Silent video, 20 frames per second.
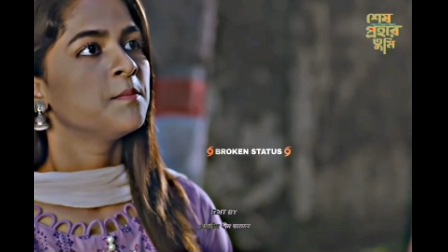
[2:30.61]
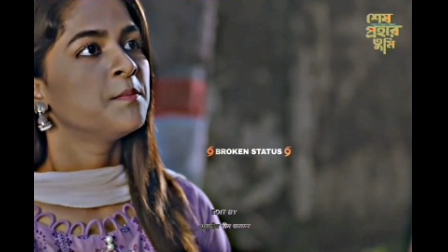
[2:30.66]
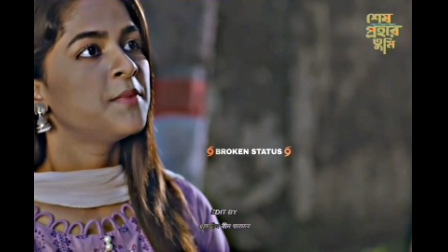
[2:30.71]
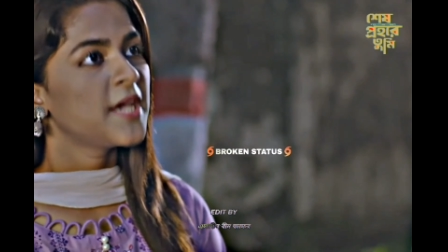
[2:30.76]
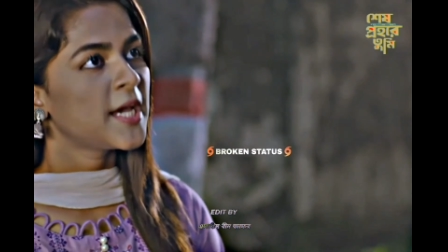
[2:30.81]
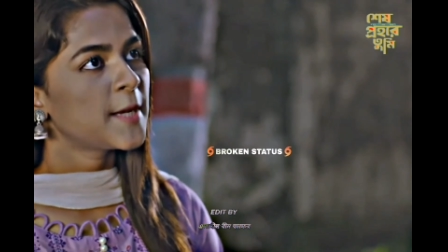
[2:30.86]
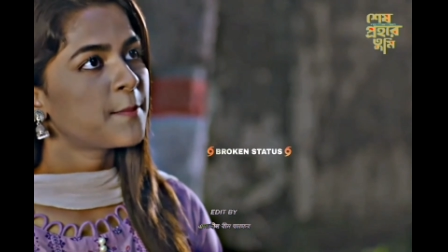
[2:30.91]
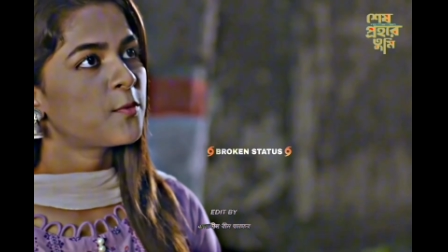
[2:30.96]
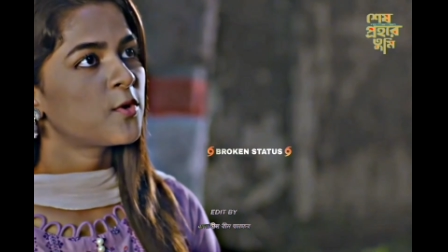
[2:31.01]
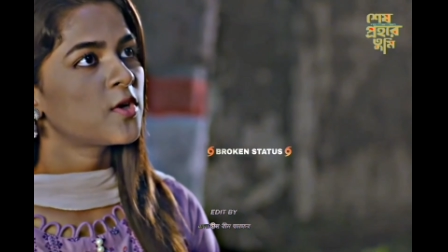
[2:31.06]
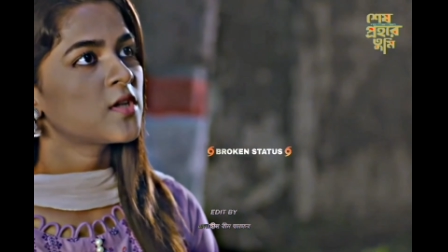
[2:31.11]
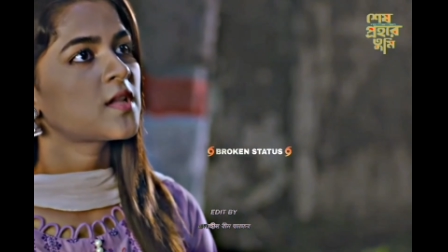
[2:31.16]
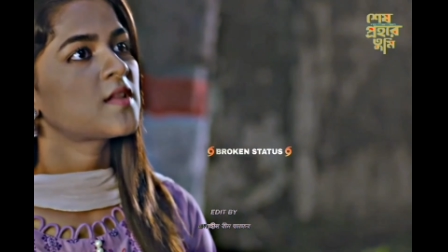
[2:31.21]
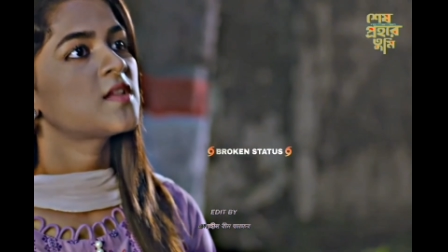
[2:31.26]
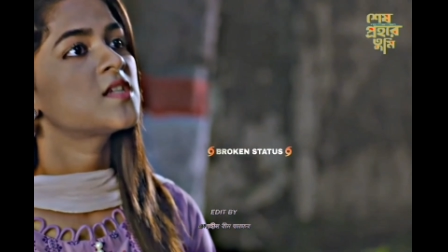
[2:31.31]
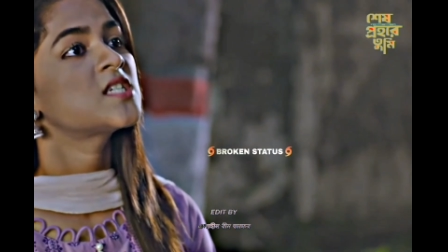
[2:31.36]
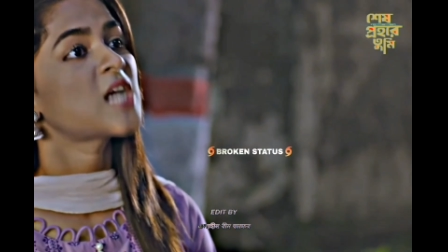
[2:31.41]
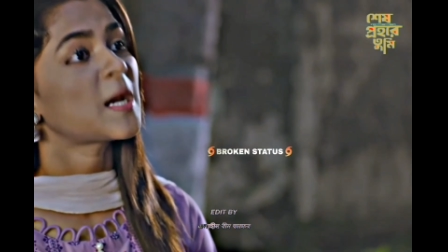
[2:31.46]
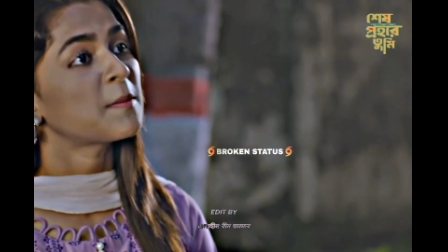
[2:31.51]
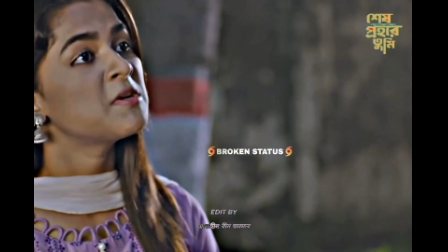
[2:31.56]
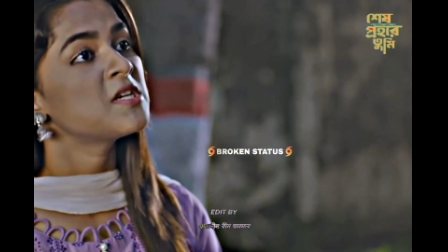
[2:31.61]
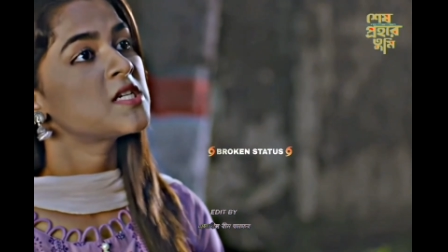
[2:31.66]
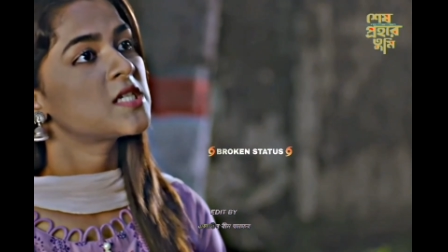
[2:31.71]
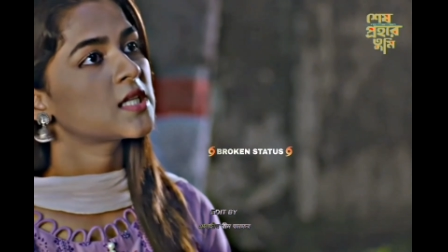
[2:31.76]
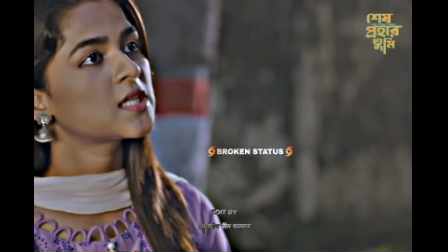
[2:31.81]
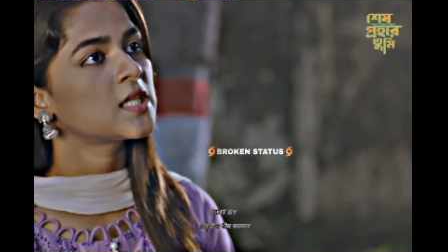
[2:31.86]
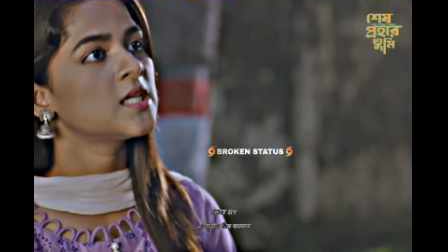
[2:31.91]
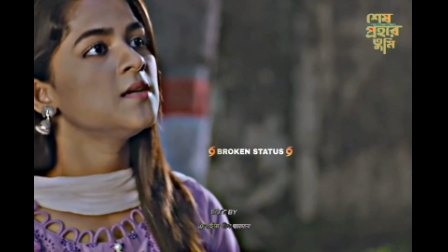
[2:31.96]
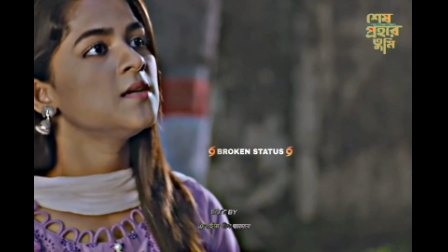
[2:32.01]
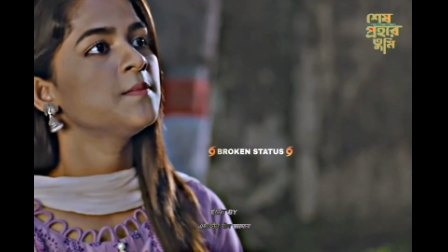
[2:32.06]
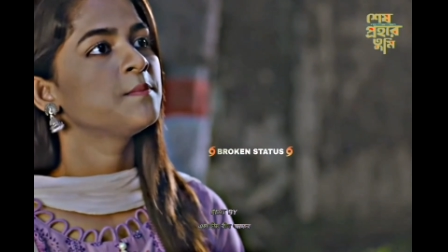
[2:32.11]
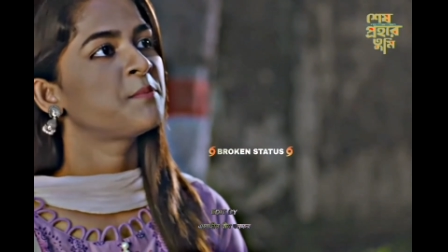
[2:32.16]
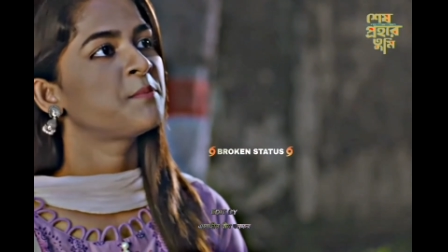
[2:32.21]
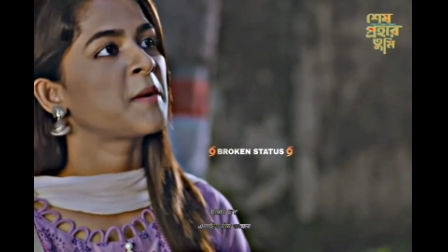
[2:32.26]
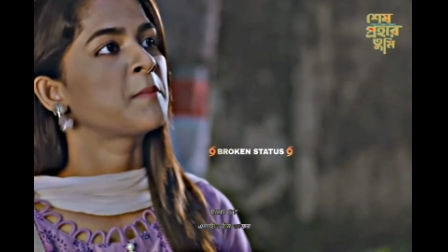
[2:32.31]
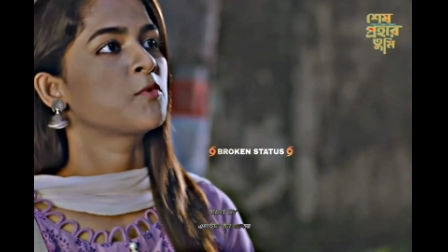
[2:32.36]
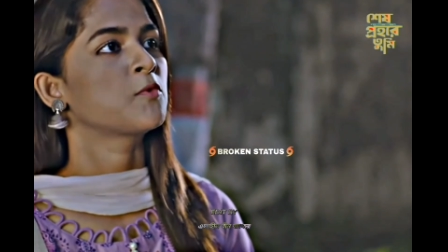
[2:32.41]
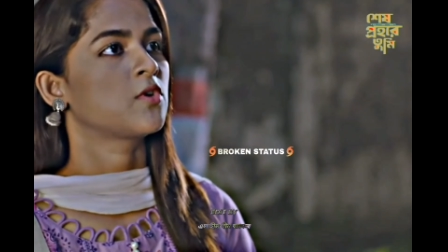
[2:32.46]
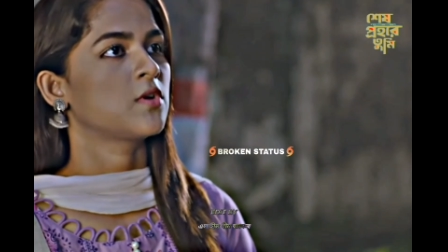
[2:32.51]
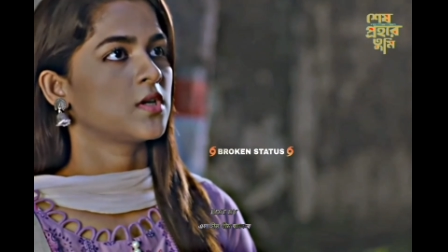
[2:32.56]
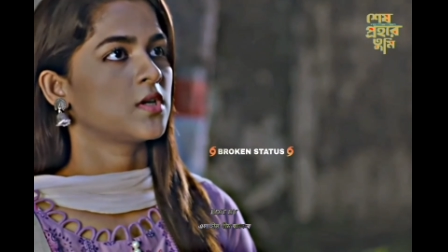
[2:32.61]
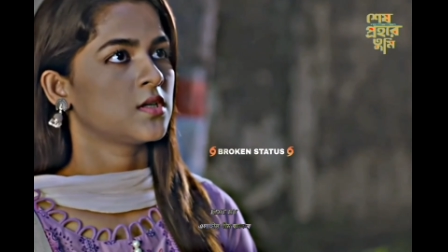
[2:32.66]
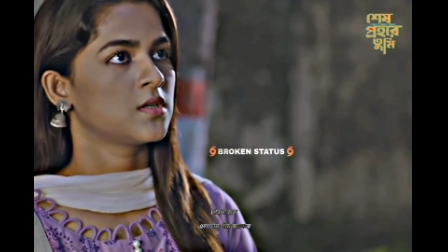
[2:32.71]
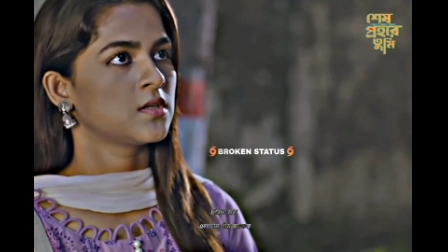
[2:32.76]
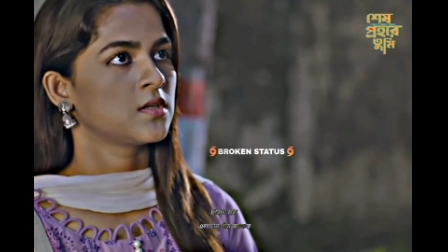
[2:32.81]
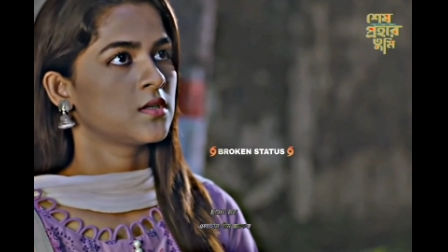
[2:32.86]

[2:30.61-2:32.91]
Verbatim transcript: বিয়ের পরে তাদের স্বামীর সাথে প্রেম করে